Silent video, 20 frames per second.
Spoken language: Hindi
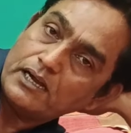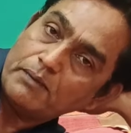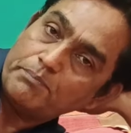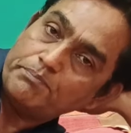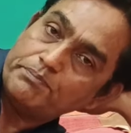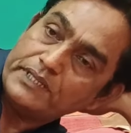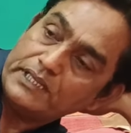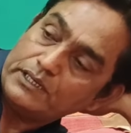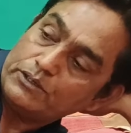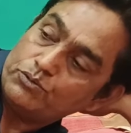
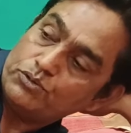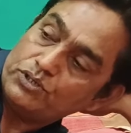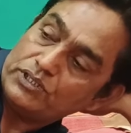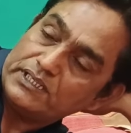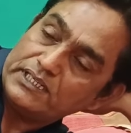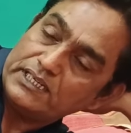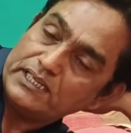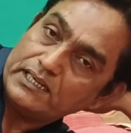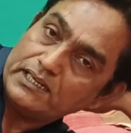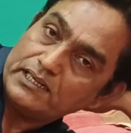अपने
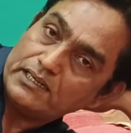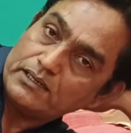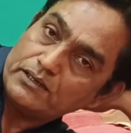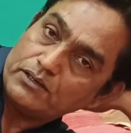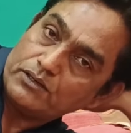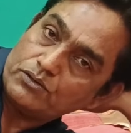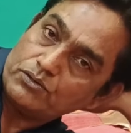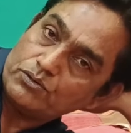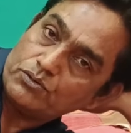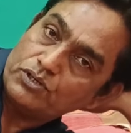घुटने
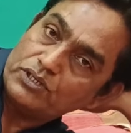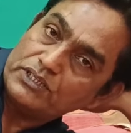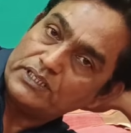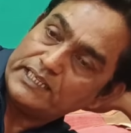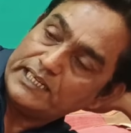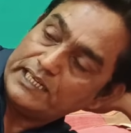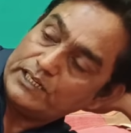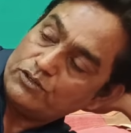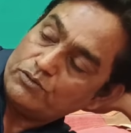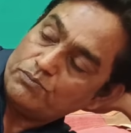
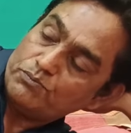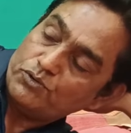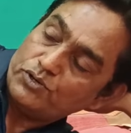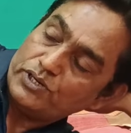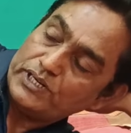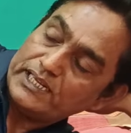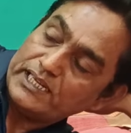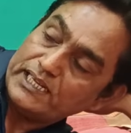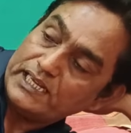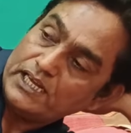घुटने को
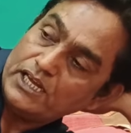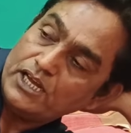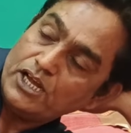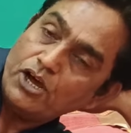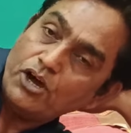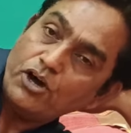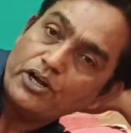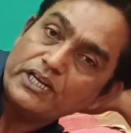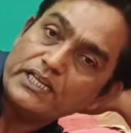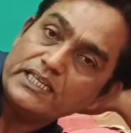मोड़ेंगे
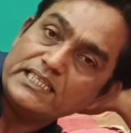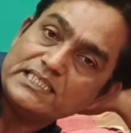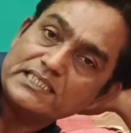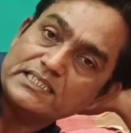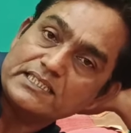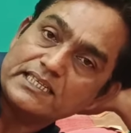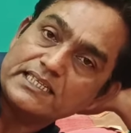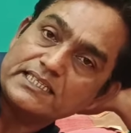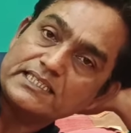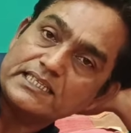और
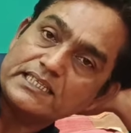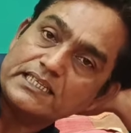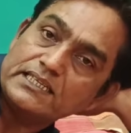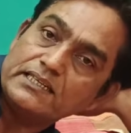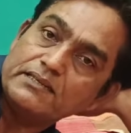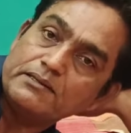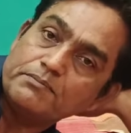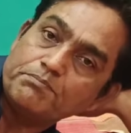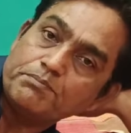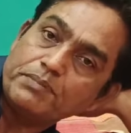इस तरह से
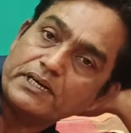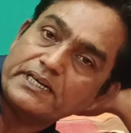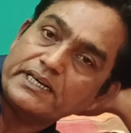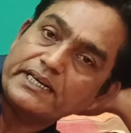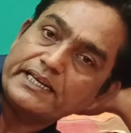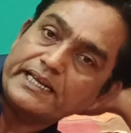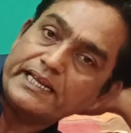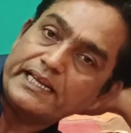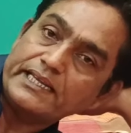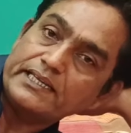
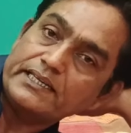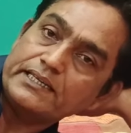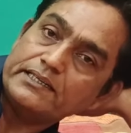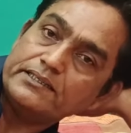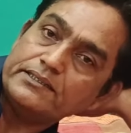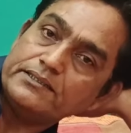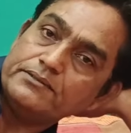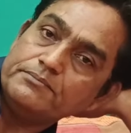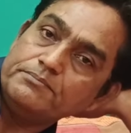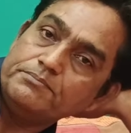पकड़े
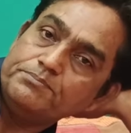रहेंगे